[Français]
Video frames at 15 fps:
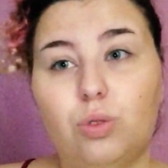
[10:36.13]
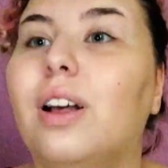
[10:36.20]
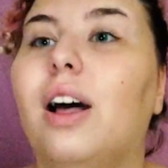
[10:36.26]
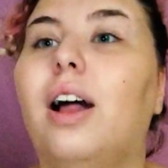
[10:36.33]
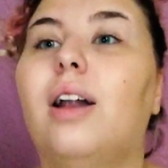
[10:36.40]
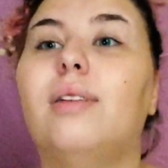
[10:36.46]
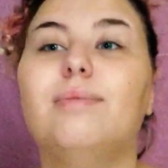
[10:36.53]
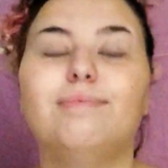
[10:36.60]
On
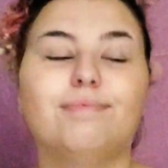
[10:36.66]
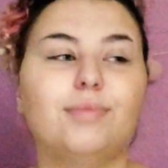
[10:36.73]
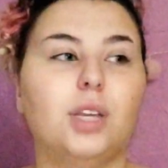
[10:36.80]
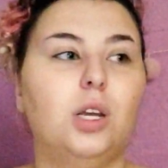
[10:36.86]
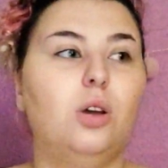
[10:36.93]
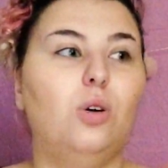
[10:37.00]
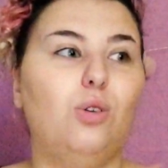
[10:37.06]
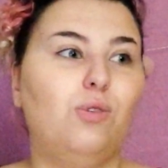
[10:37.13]
va voir un bout
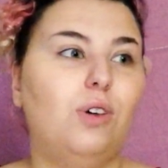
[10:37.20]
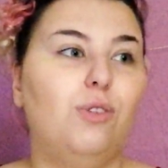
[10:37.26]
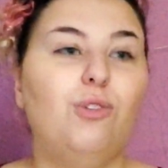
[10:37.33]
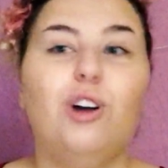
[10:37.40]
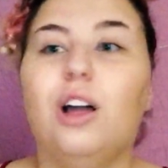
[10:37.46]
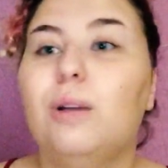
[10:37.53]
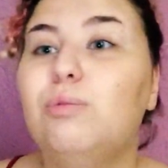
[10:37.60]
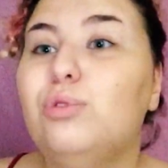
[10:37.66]
de nichon, il n'y a
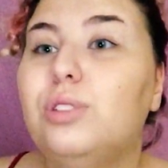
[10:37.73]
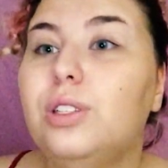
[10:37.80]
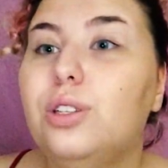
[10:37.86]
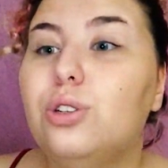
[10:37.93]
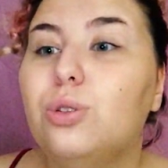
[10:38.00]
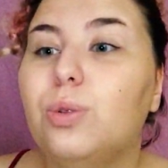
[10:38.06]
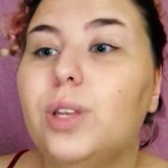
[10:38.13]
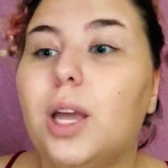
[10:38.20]
pas de
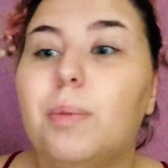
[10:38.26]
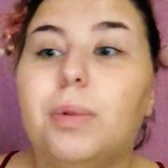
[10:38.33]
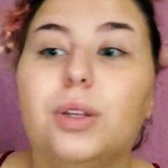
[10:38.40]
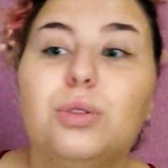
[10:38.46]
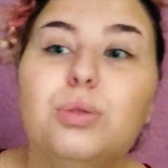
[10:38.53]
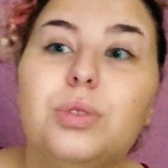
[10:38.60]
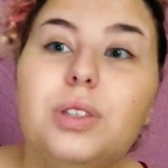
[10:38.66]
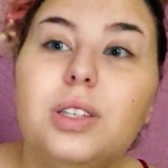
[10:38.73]
souci.
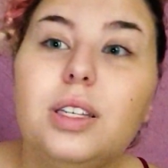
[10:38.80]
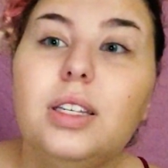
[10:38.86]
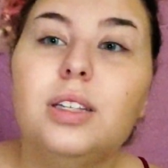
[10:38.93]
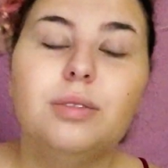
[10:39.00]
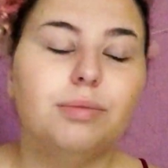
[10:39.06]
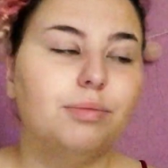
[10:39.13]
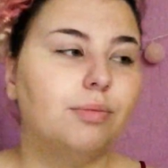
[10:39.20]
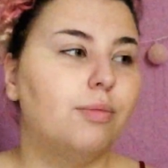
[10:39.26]
On va
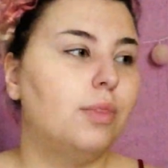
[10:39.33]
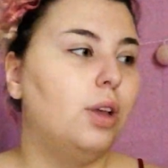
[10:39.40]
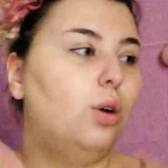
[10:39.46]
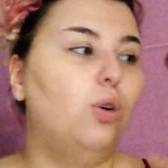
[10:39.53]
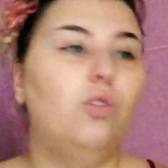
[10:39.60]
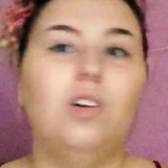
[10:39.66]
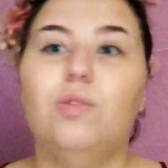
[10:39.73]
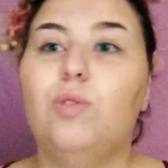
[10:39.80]
voir un bout
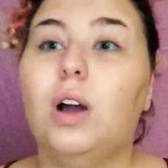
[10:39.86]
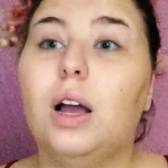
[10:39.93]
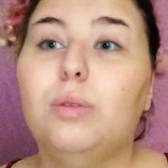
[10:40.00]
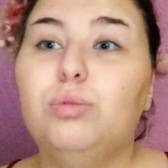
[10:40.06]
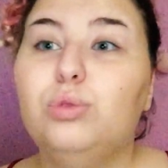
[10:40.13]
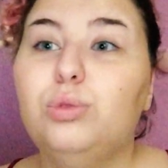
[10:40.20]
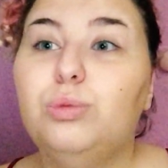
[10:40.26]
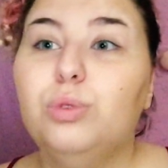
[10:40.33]
de, un bout de
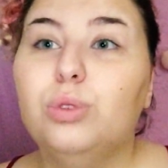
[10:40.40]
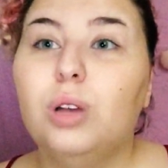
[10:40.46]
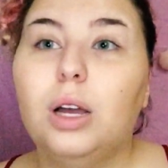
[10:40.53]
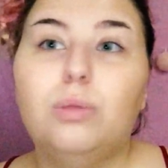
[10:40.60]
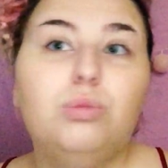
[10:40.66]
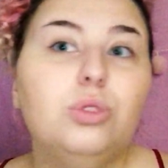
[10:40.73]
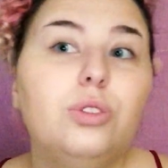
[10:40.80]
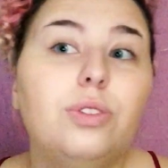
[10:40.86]
fesse, il n'y a pas de
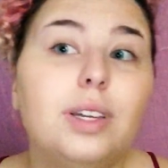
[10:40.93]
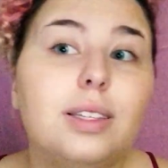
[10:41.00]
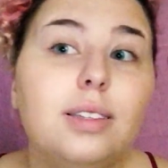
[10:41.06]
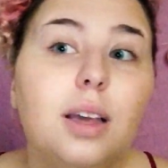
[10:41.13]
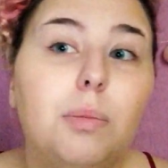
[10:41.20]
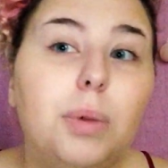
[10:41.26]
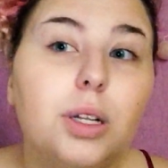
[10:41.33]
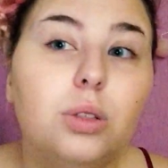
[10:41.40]
souci.
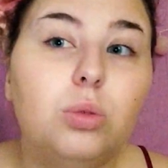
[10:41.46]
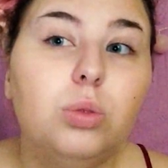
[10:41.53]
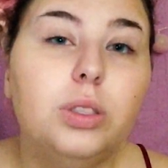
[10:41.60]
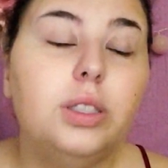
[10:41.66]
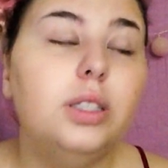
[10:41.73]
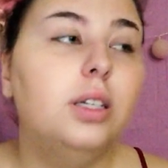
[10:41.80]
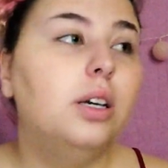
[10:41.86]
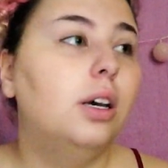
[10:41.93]
Par
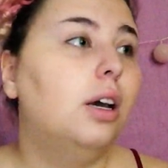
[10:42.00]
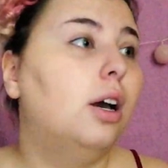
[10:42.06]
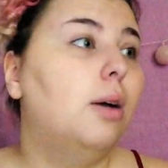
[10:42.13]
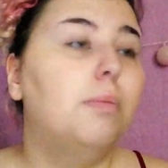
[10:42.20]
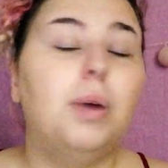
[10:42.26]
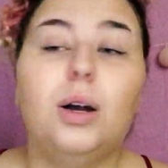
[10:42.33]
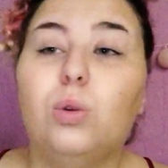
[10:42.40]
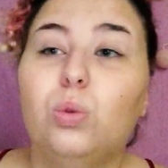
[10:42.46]
contre, on va voir un
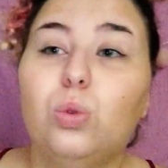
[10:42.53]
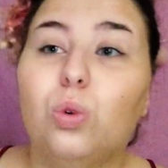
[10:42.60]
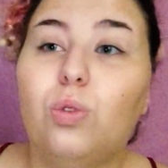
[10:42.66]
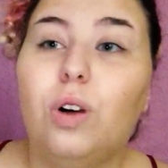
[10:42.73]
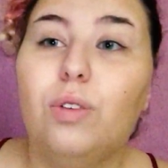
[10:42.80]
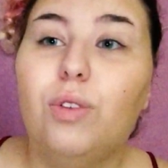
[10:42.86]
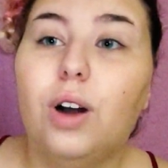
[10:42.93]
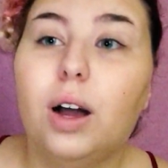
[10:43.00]
bout de règle,
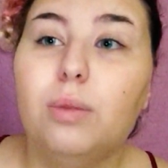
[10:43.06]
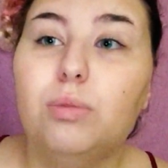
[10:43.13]
la...